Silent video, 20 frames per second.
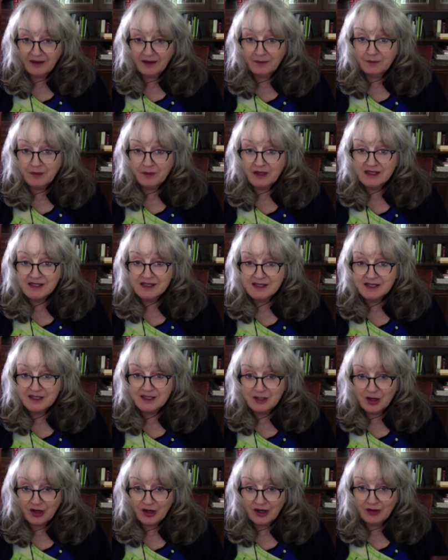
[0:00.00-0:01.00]
penser qu'il y
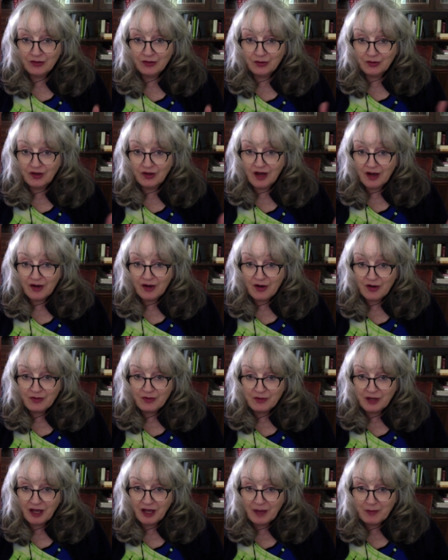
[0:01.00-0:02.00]
aurait une rencontre, mais il y
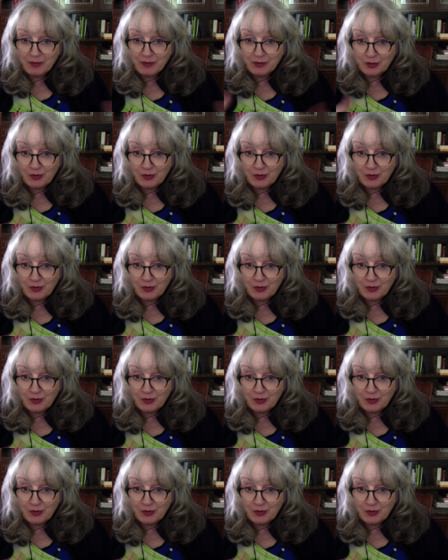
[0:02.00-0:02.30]
aurait plutôt